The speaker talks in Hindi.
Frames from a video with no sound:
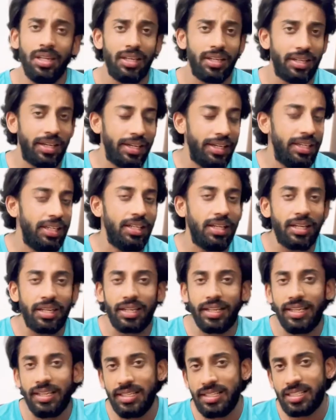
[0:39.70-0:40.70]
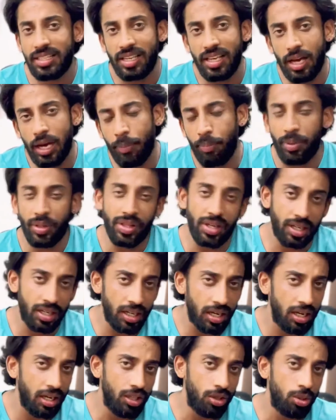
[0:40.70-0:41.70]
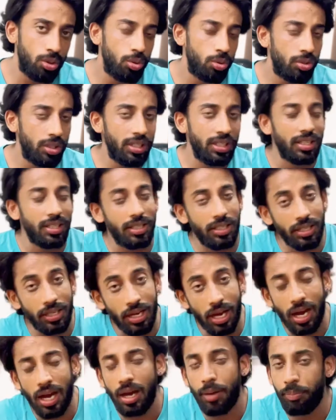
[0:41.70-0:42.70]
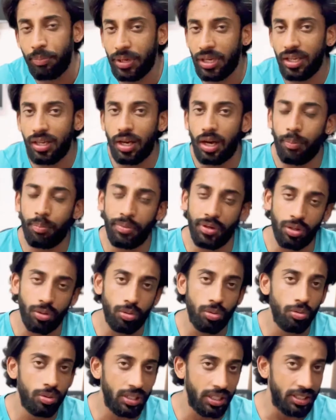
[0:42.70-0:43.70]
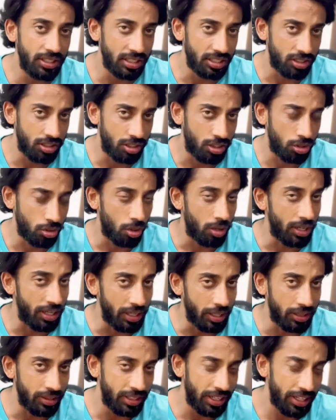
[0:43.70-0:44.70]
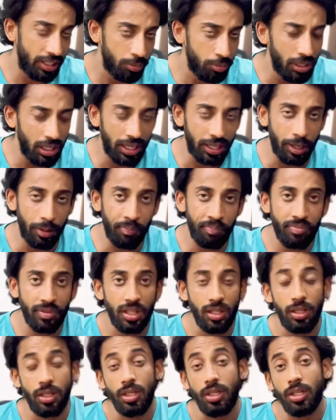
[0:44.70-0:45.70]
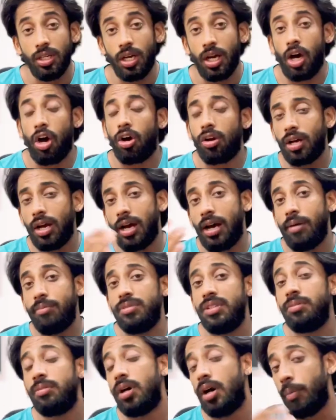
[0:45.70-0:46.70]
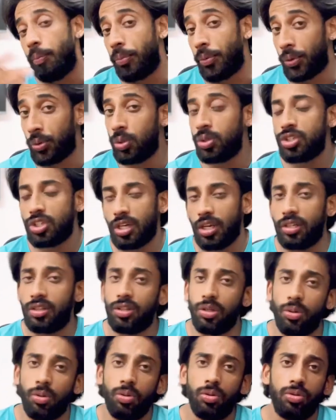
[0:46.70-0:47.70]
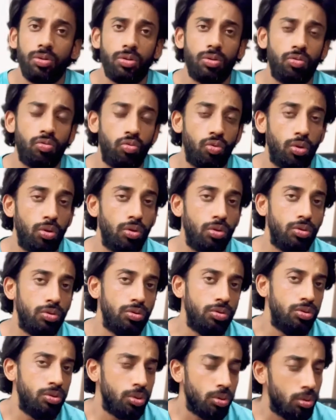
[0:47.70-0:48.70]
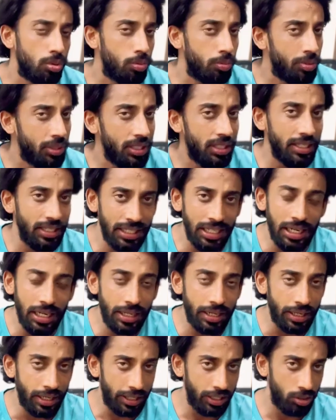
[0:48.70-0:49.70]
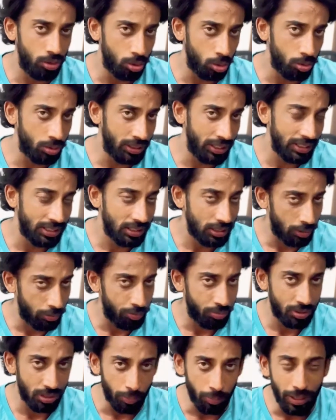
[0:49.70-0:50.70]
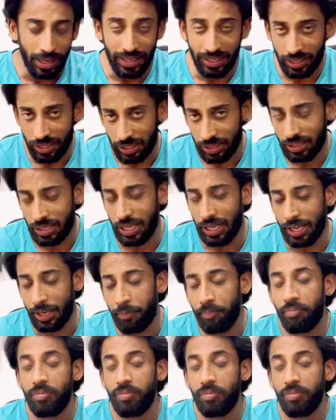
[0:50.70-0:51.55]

कहीं ना कहीं से आप पता कर लेते हो कि कहाँ पे अपने को ये टेस्टोस्टेरोन इनथेट मिलेगा और आप जब अप्रोच करते हो तो वो जो भी डीलर है जो ये सब सप्लाई करता है